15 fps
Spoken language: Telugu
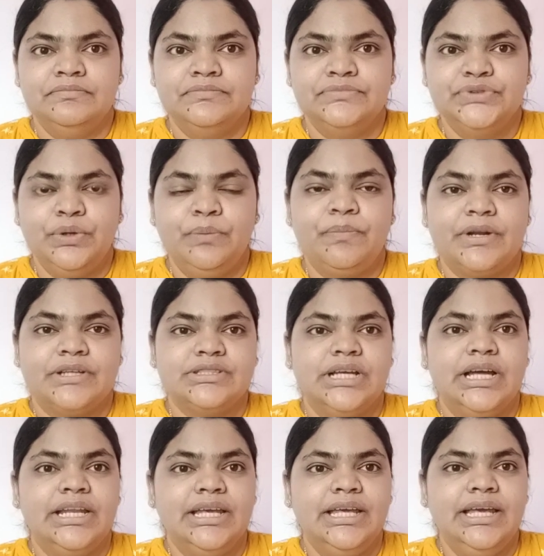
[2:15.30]
సో
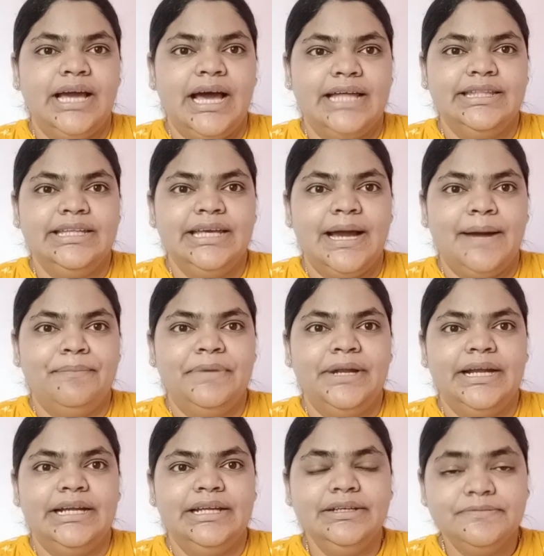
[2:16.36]
ప్రస్తుతానికి అది
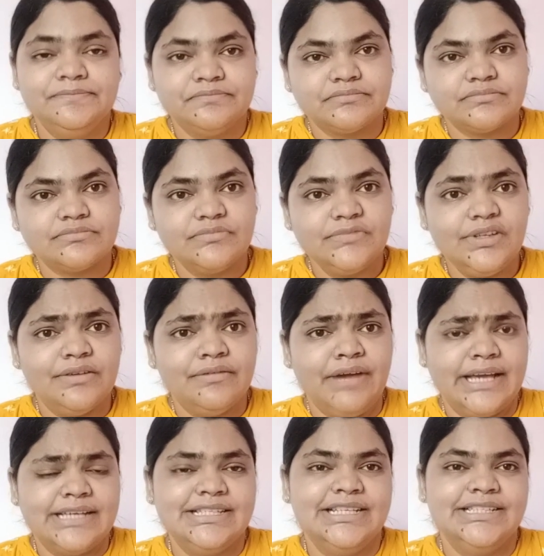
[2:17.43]
అప్డేట్
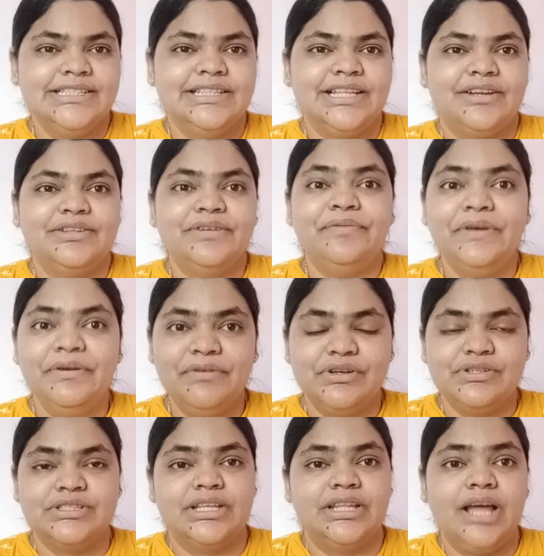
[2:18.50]
వ్యాక్సినేషన్ తర్వాత ఫీవర్
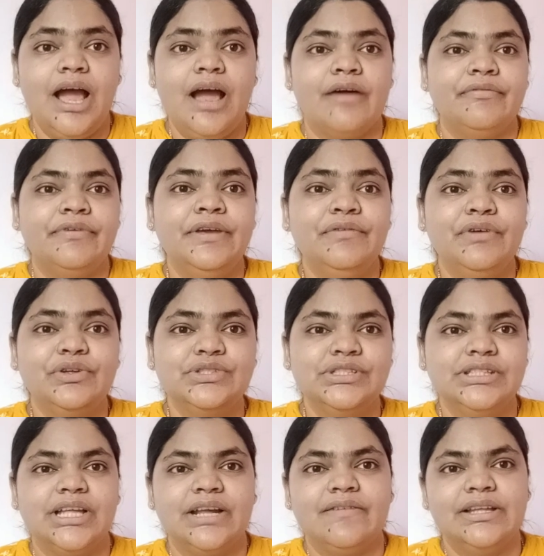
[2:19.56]
వస్తుంది ఫీవర్ వచ్చిన
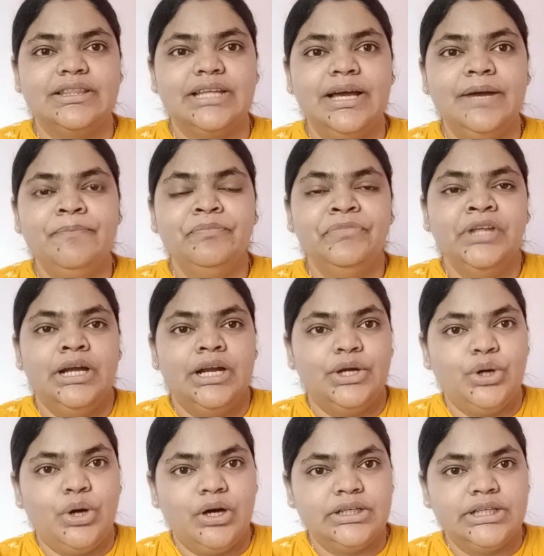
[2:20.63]
తర్వాత
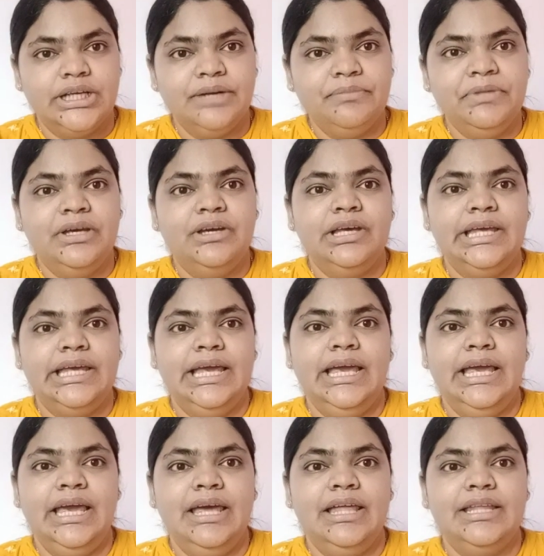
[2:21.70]
డాక్టర్ మీకు
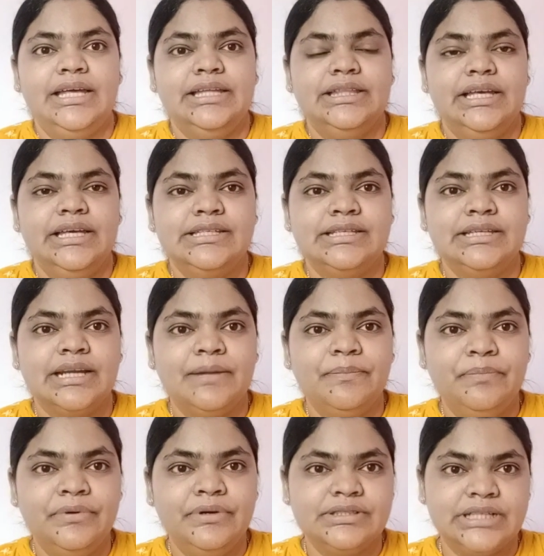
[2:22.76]
ఏదైతే
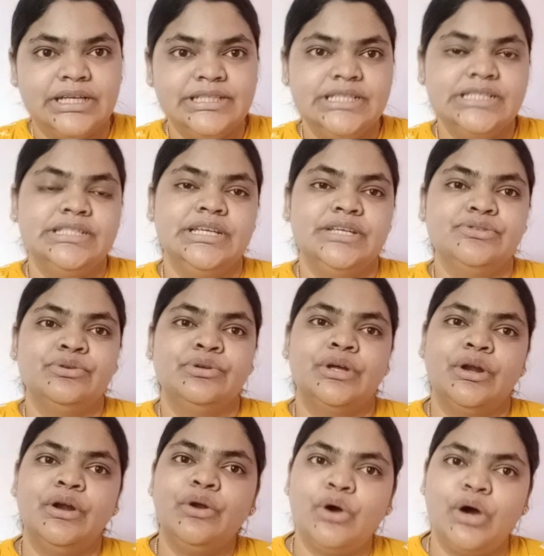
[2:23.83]
సిరప్ సజెస్ట్
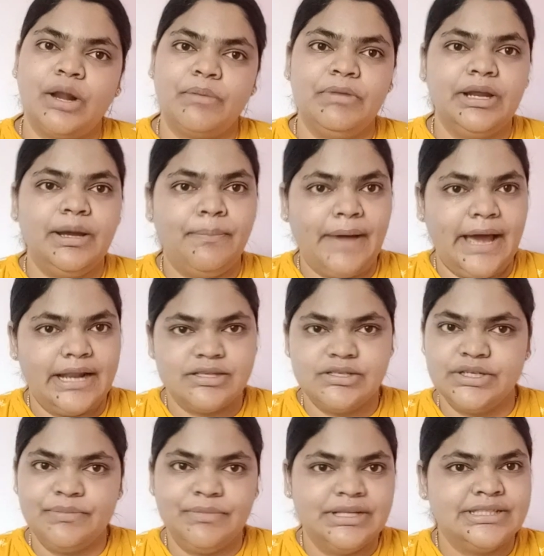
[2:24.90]
చేస్తున్నారో నార్మల్గా
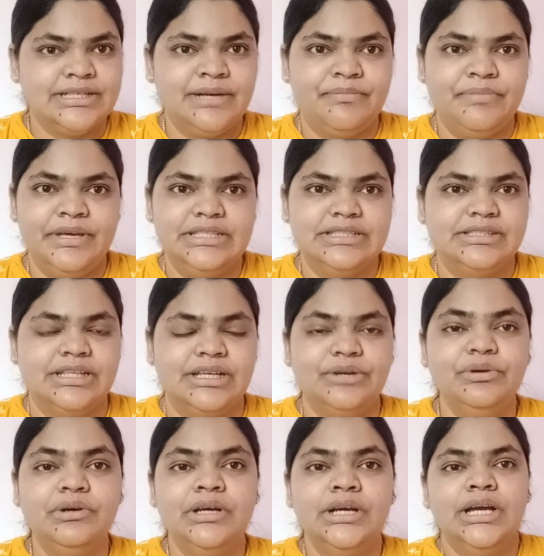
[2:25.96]
పారాసిటమాల్ సిరప్పే ఇస్తారు
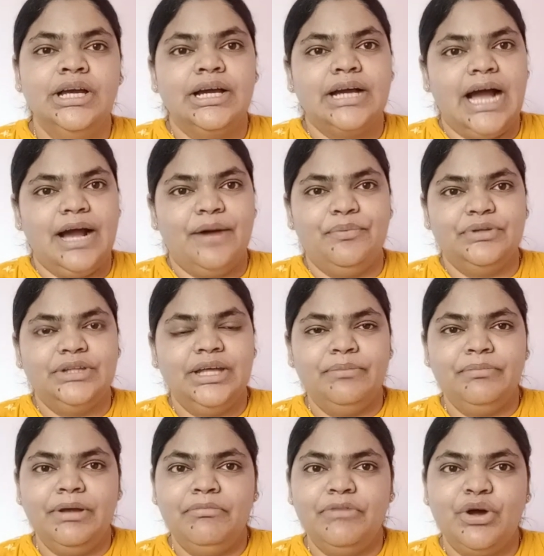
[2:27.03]
కాకపోతే
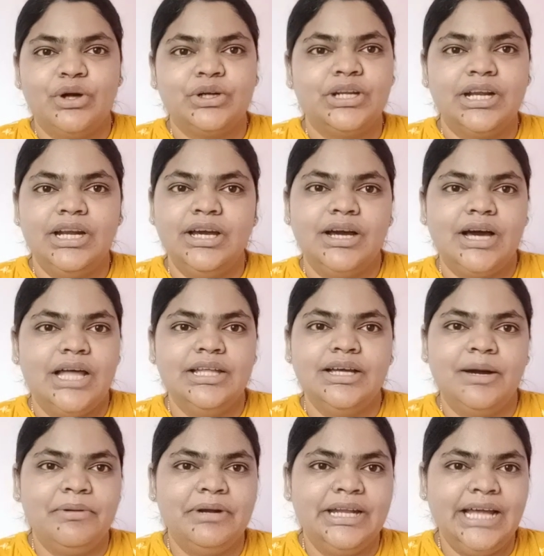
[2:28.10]
మేము డాక్టర్లం కాదు
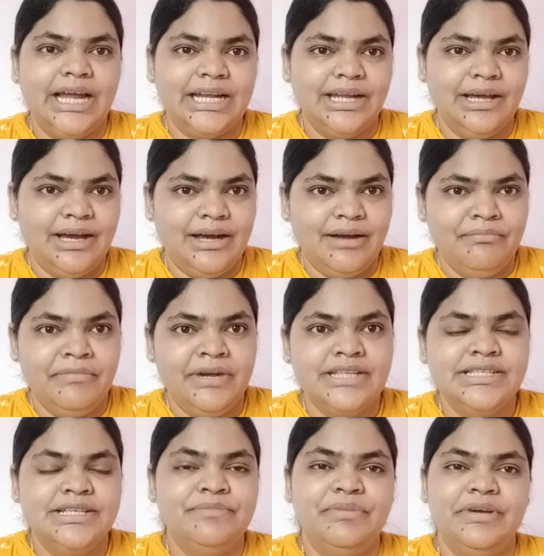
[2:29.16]
కాబట్టి అట్లా
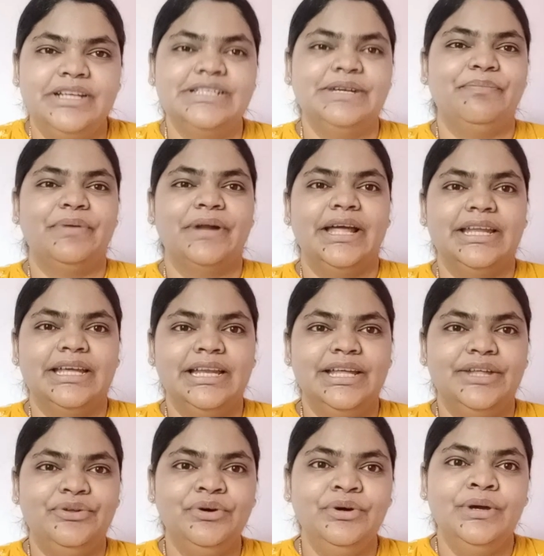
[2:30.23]
మెడిసిన్ పేరు చెప్పడానికి
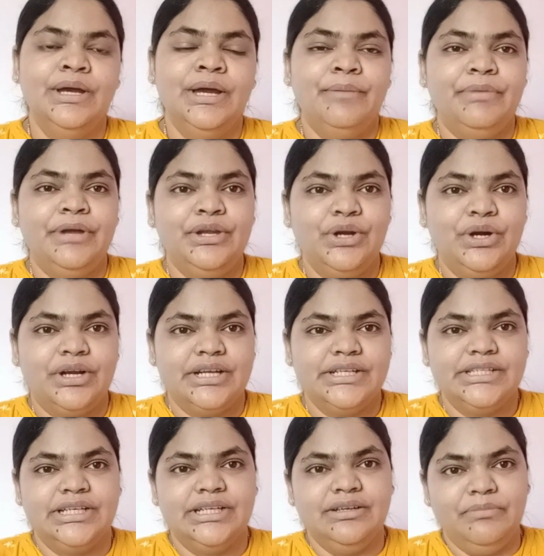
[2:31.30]
లేదు
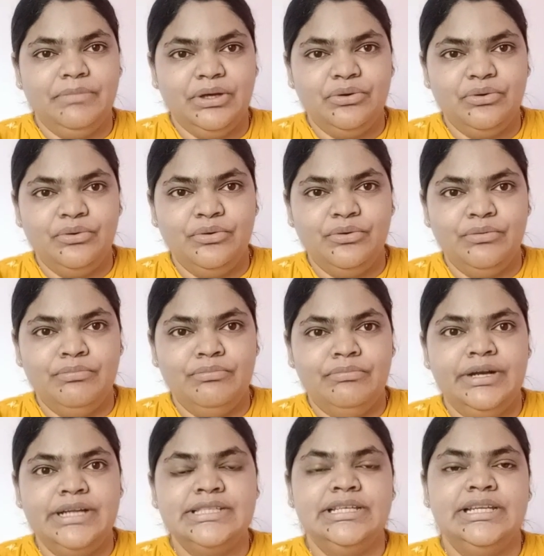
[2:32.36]
పీడియోట్రిషన్ మీకు
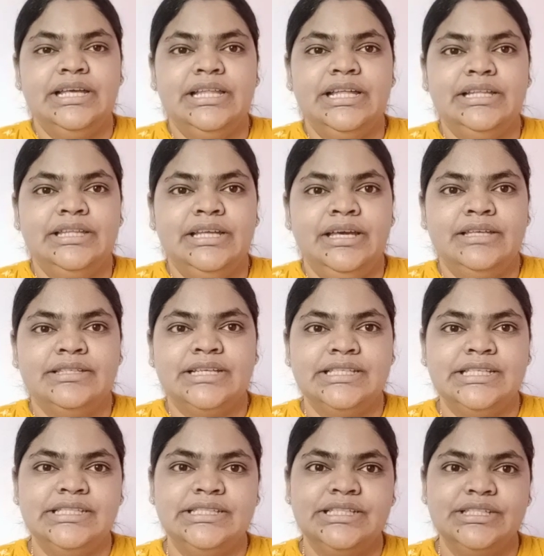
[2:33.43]
మెడిసిన్ ఏదైతే
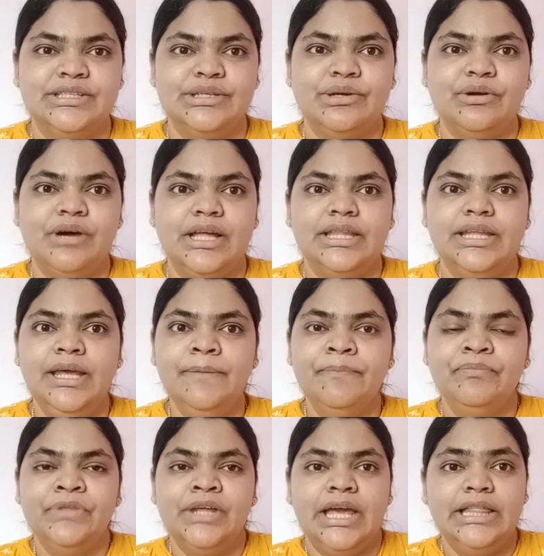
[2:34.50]
సజెస్ట్ చేసినారో అది
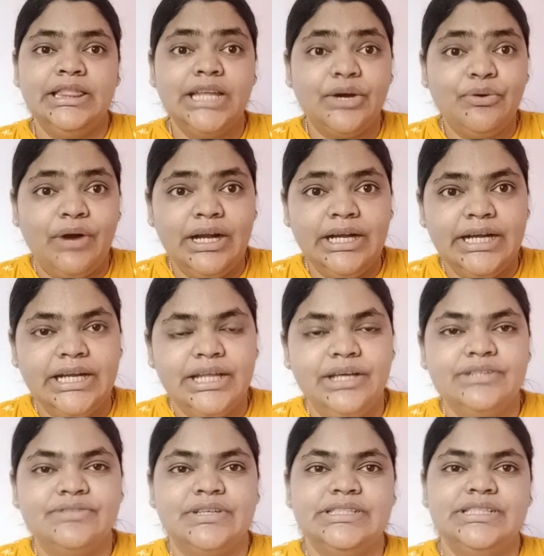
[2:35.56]
ఎంత క్వాంటిటీ
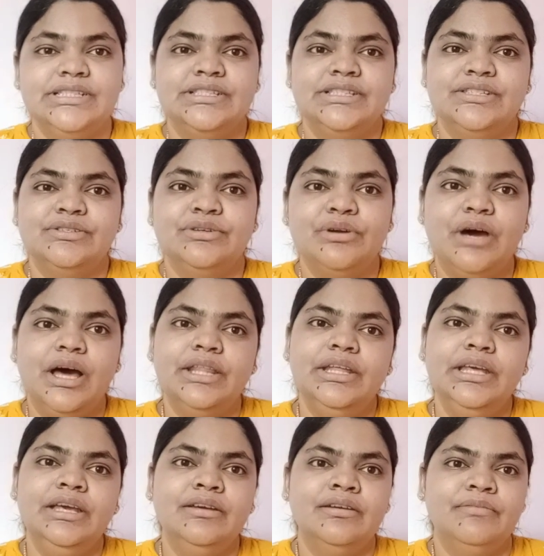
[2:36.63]
సజెస్ట్ చేసినారో అది
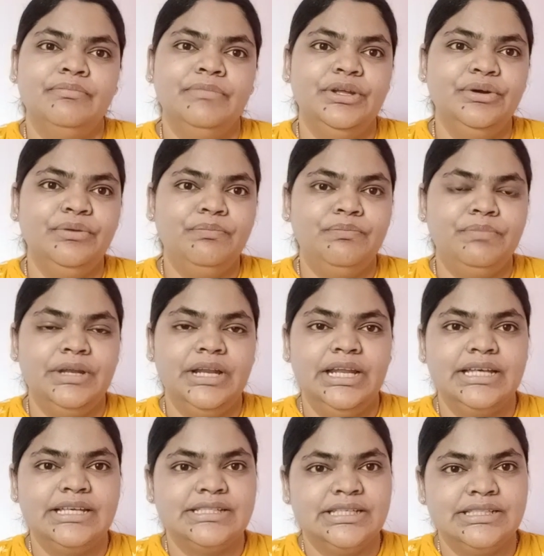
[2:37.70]
మీరు
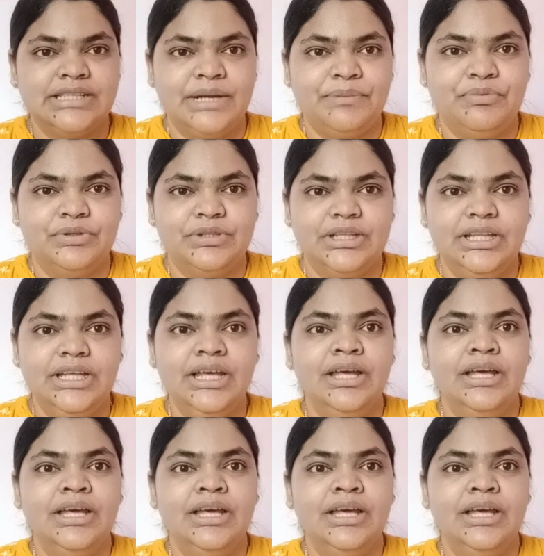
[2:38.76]
పిల్లలకి ఇస్తే సరిపోతుంది